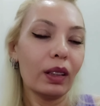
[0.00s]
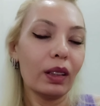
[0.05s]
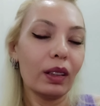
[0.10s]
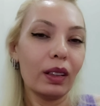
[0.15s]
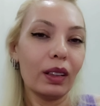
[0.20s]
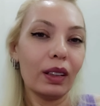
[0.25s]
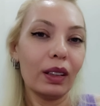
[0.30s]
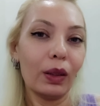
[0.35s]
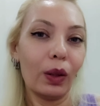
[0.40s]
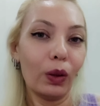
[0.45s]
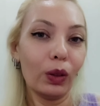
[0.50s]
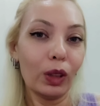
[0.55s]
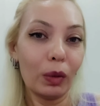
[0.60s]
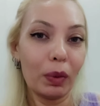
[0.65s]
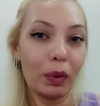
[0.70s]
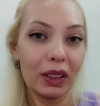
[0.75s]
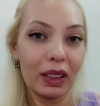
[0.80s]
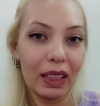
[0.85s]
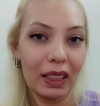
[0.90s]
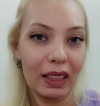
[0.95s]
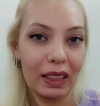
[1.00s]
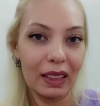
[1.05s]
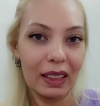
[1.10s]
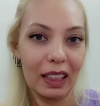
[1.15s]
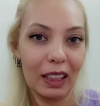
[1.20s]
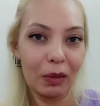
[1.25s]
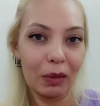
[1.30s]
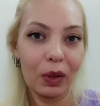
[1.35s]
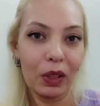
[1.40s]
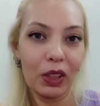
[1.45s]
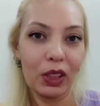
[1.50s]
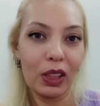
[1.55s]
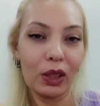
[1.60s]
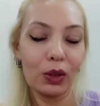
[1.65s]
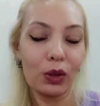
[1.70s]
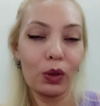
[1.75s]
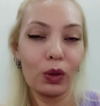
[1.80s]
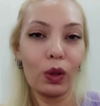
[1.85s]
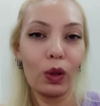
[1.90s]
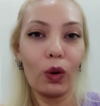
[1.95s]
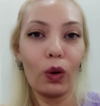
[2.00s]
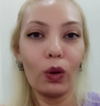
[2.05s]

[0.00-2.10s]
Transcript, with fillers: Ee, onunla patates kızartmaya çalışıyorlar.